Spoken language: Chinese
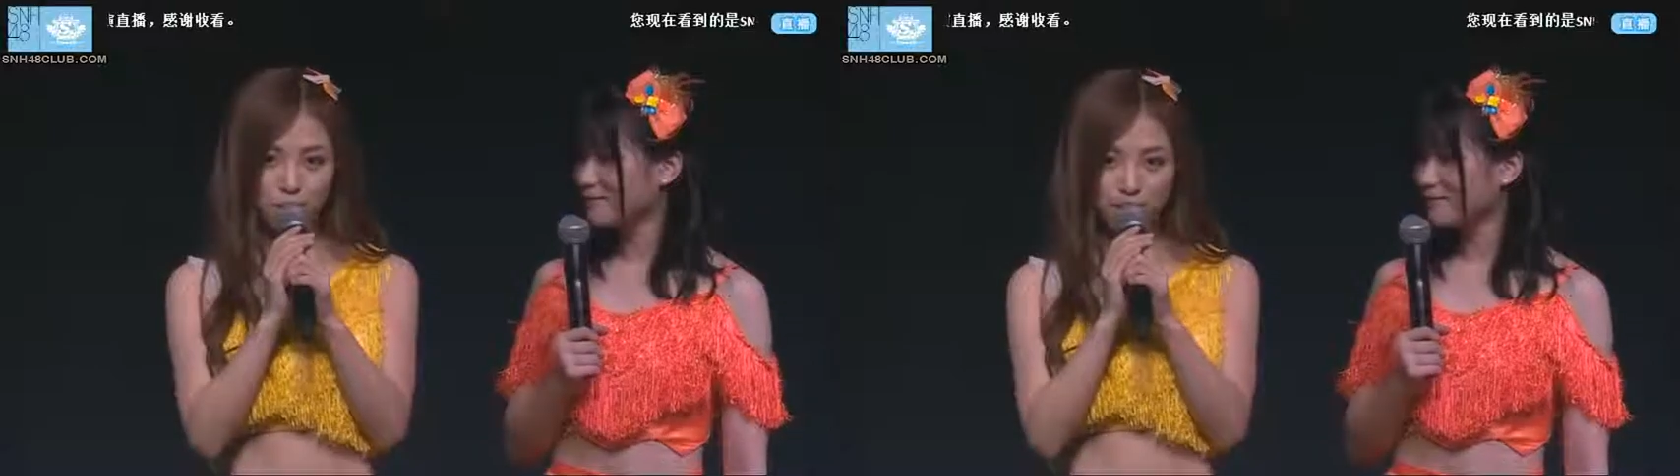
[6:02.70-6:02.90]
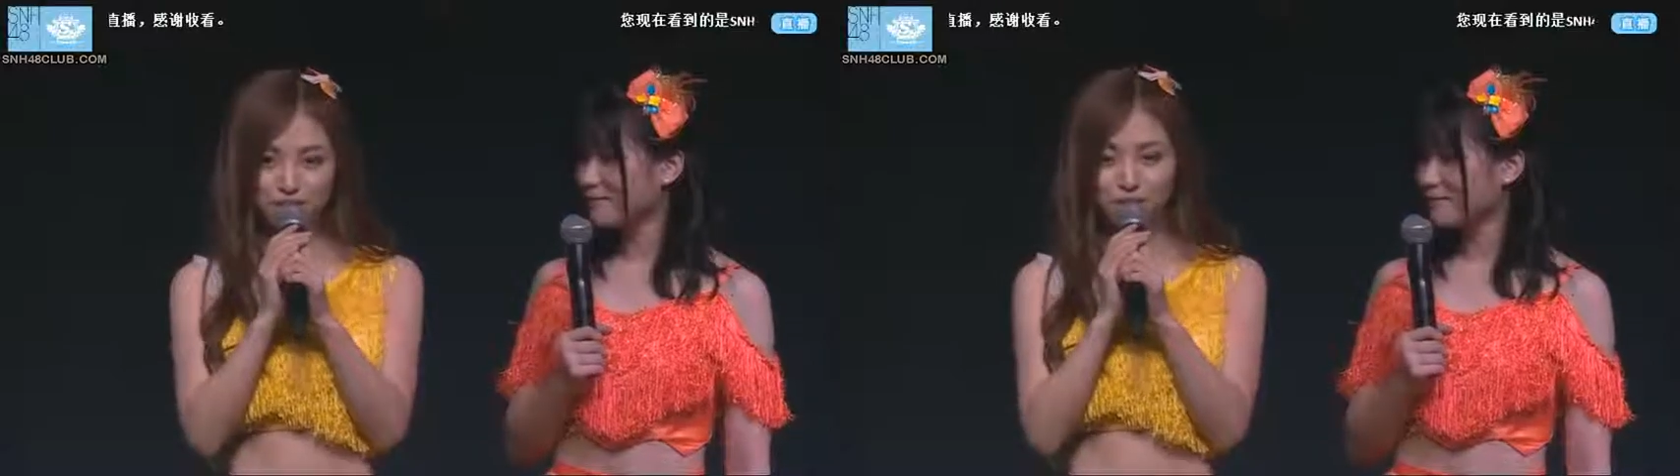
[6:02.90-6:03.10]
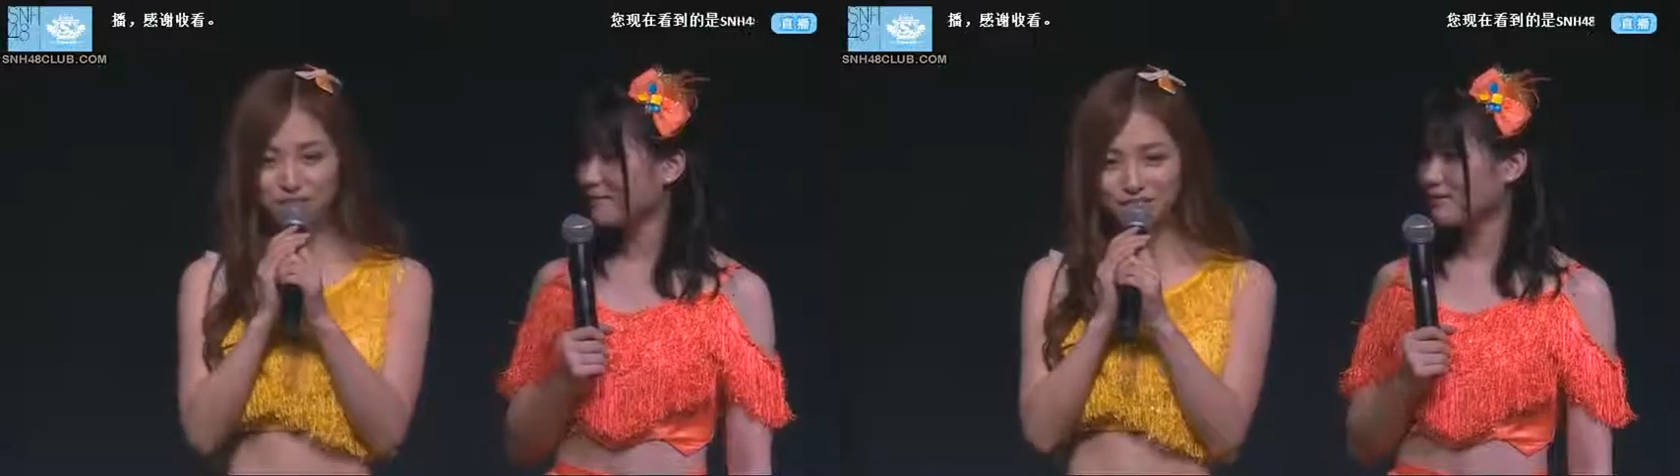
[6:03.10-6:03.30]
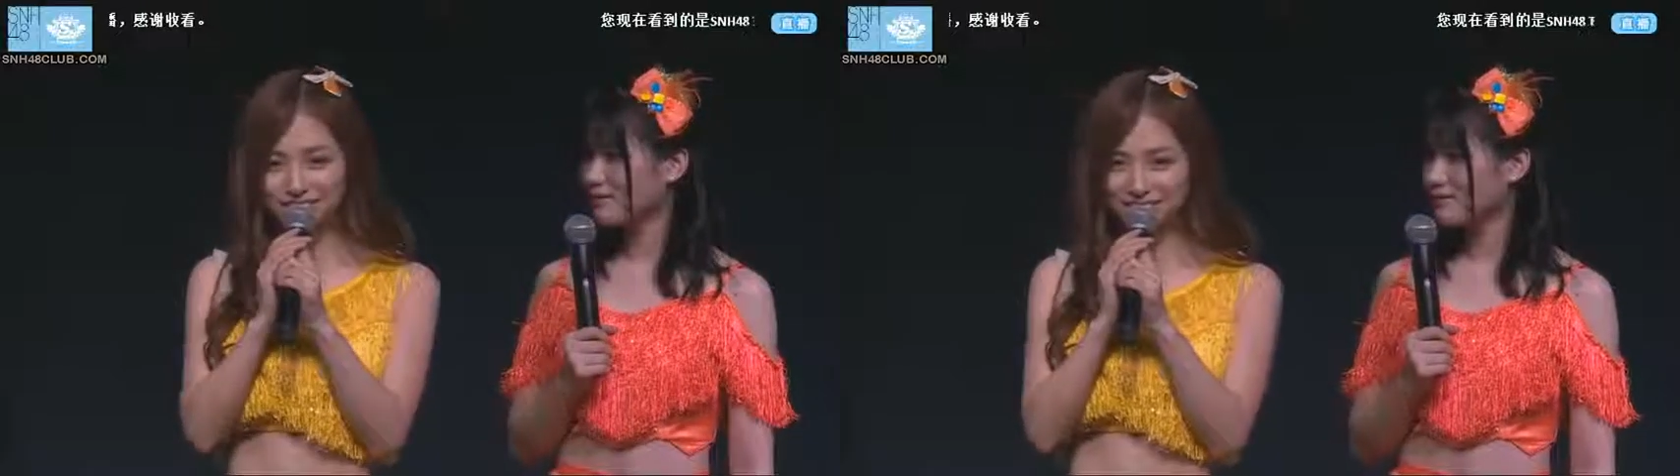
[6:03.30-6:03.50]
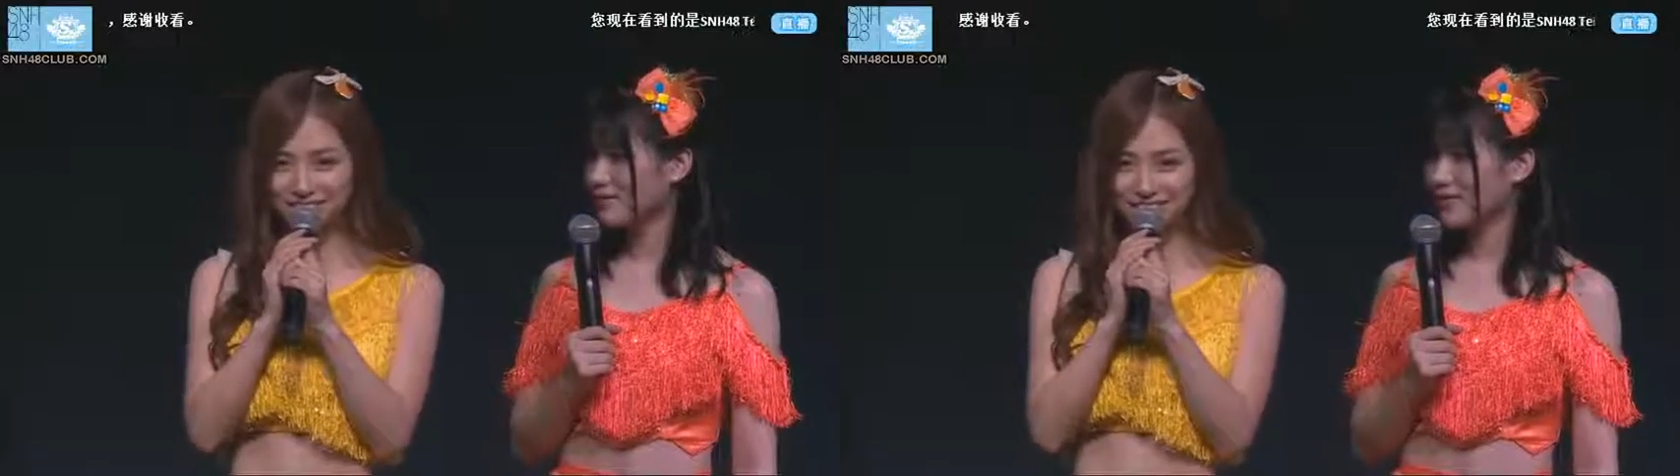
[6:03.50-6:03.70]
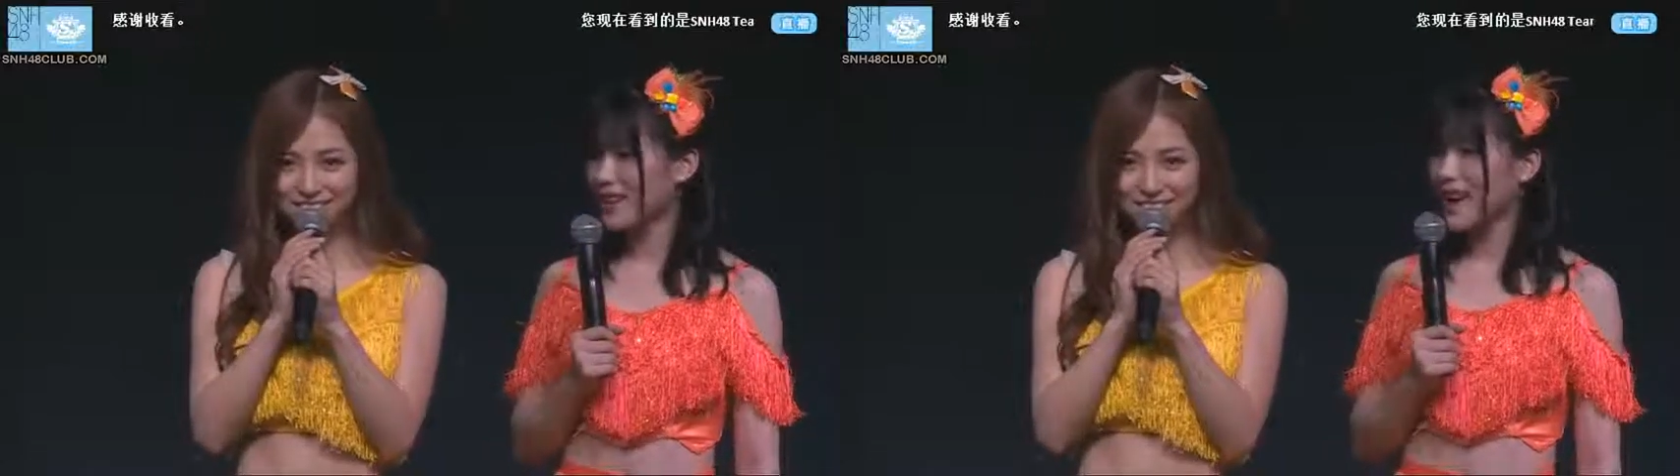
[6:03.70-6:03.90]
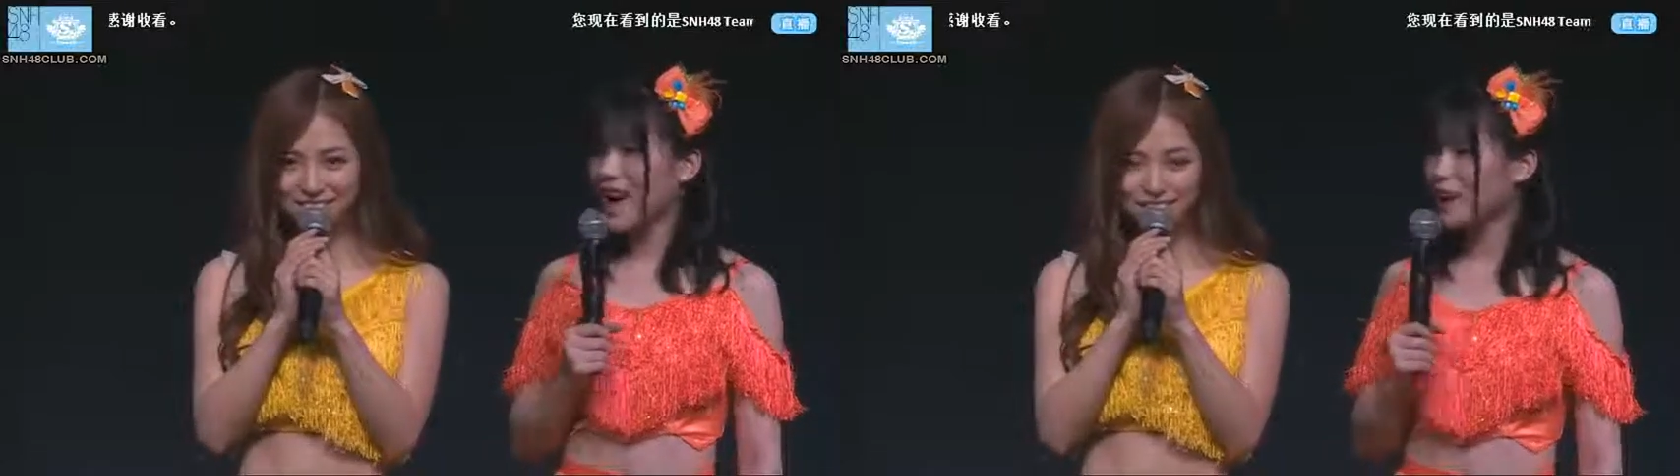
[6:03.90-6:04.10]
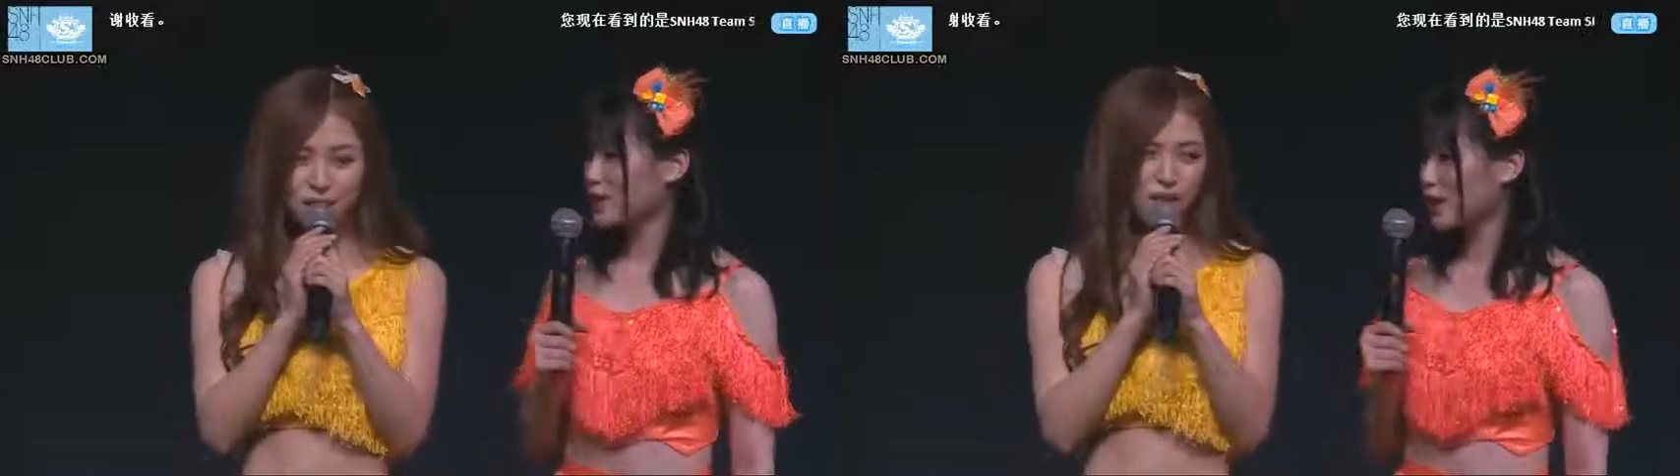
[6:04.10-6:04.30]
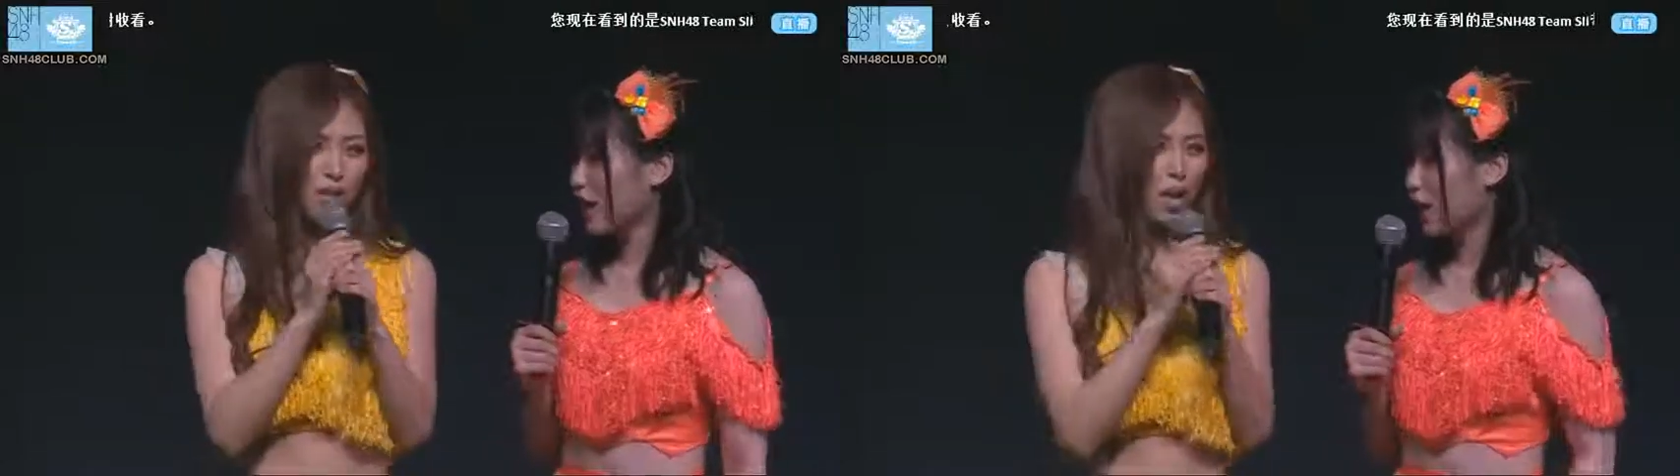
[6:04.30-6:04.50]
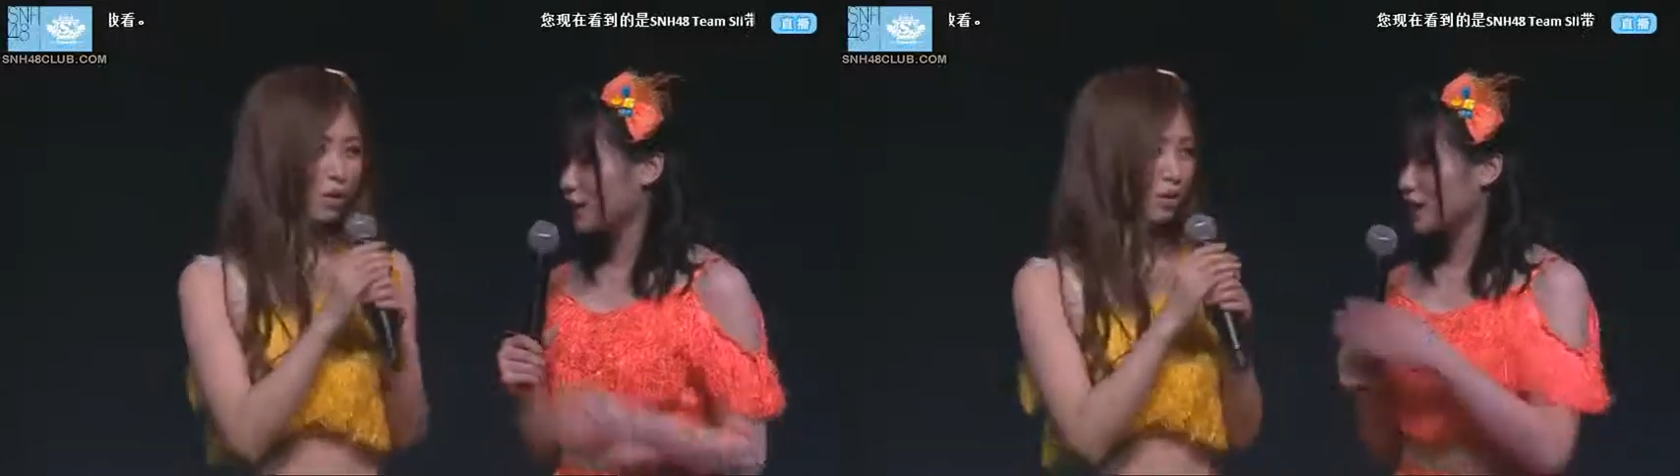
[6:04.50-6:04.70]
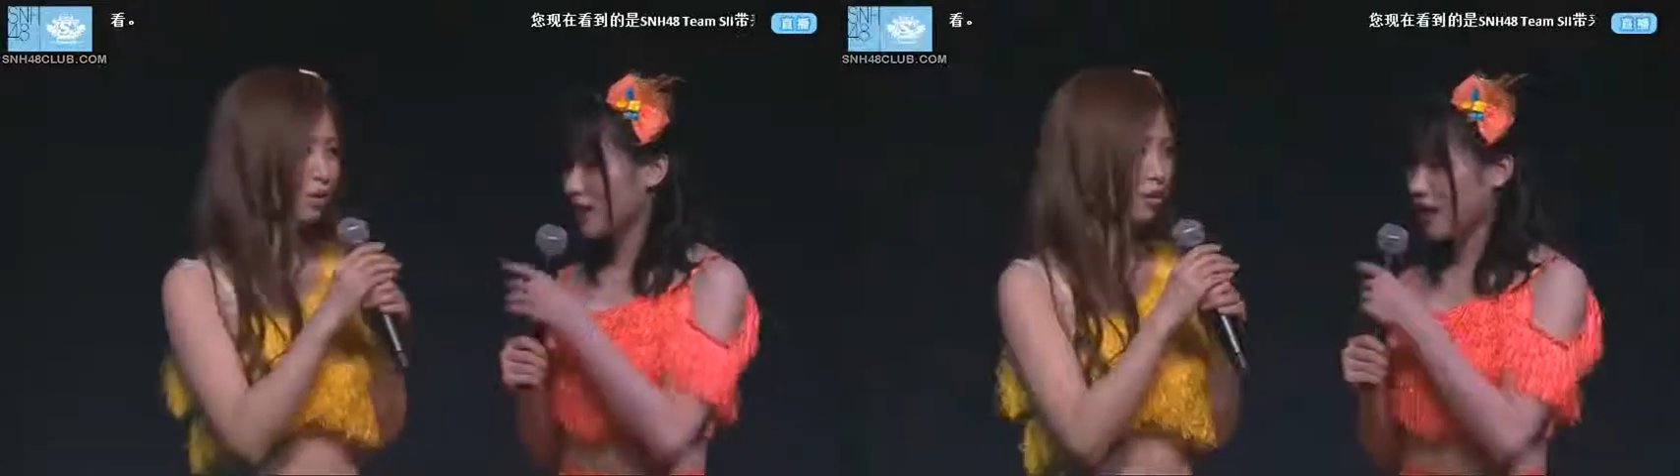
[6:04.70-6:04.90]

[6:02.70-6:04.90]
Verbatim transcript: 弯弯邱心怡。哦，学的好